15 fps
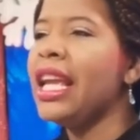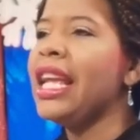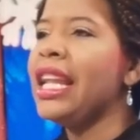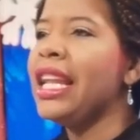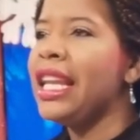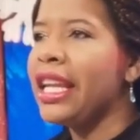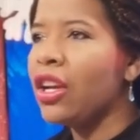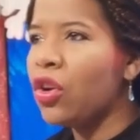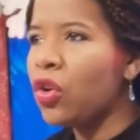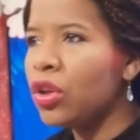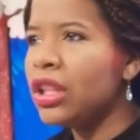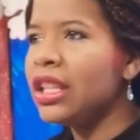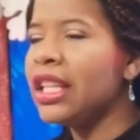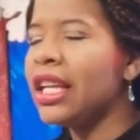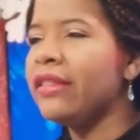
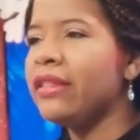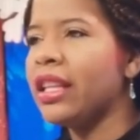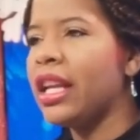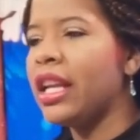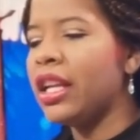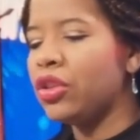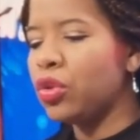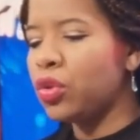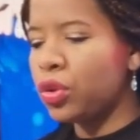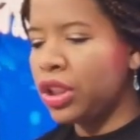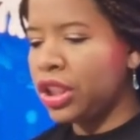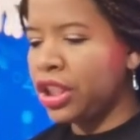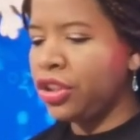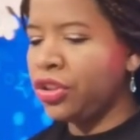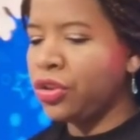Leónidas
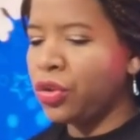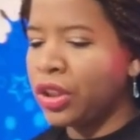Trujillo.